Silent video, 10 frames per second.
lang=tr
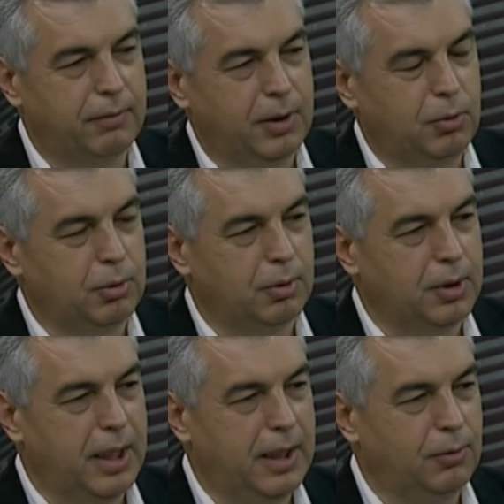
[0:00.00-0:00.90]
ve euro
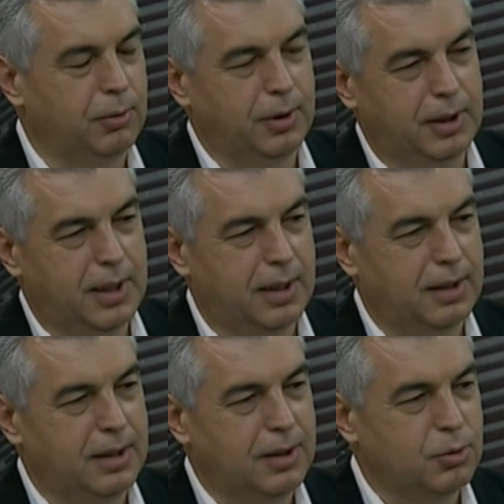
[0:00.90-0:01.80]
nereye doğru gider
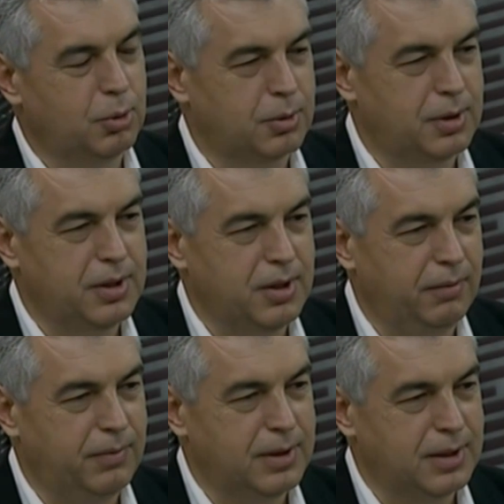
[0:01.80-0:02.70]
sorusuna
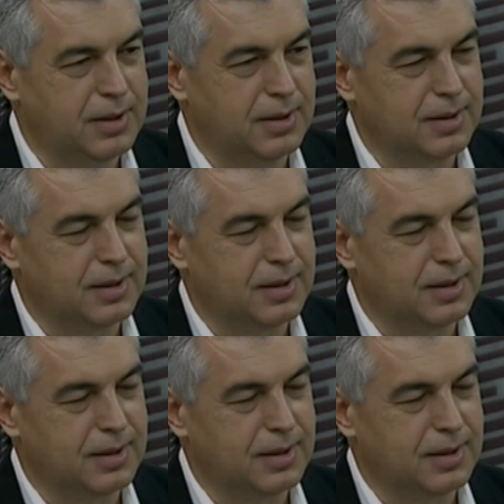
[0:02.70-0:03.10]
cevap vereceksiniz.